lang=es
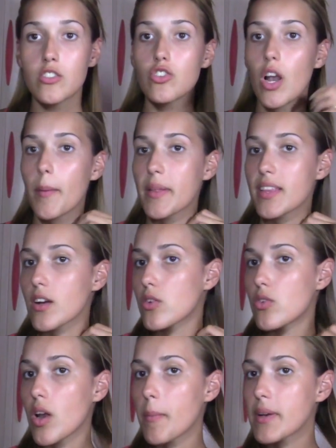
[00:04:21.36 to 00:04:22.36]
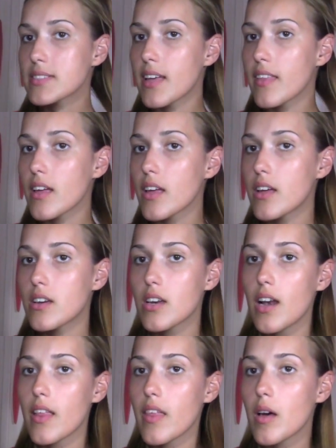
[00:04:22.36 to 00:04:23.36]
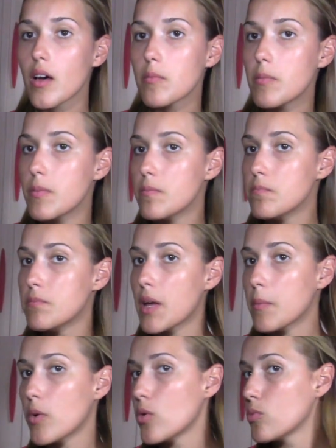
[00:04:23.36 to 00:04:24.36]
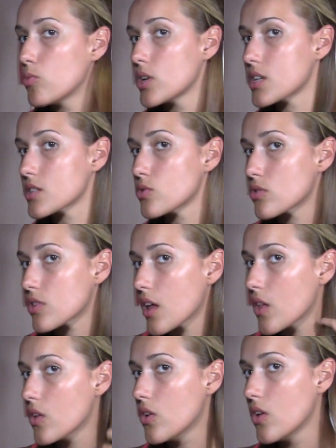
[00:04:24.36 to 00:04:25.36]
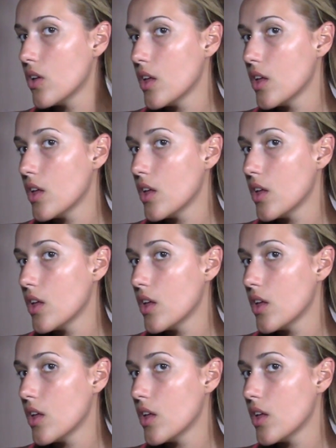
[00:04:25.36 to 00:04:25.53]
solamente con una pasada en realidad vemos un buen resultado.